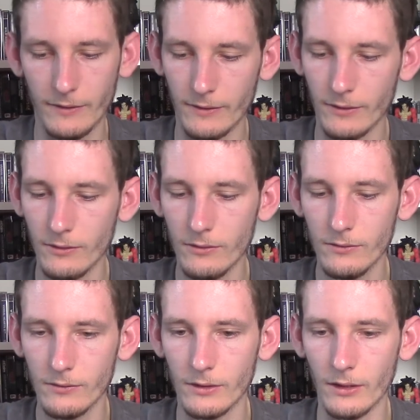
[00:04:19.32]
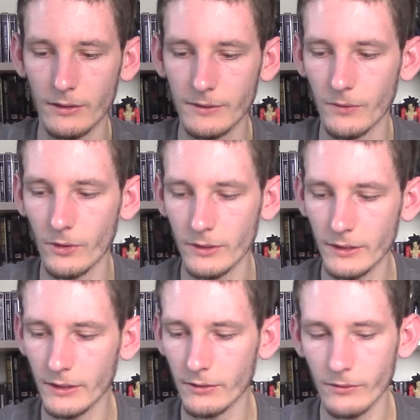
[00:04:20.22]
So, ganz
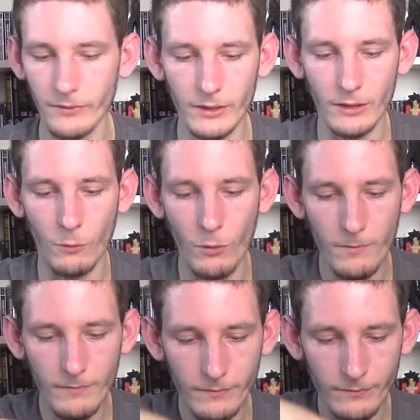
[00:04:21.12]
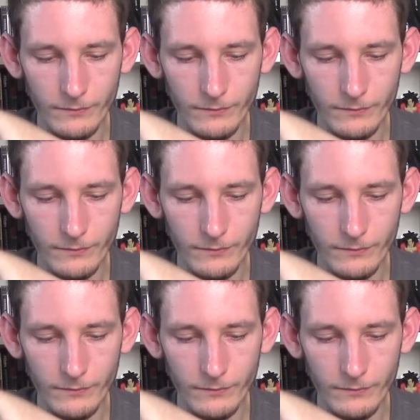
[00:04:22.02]
vorsichtig irgendwie nach oben.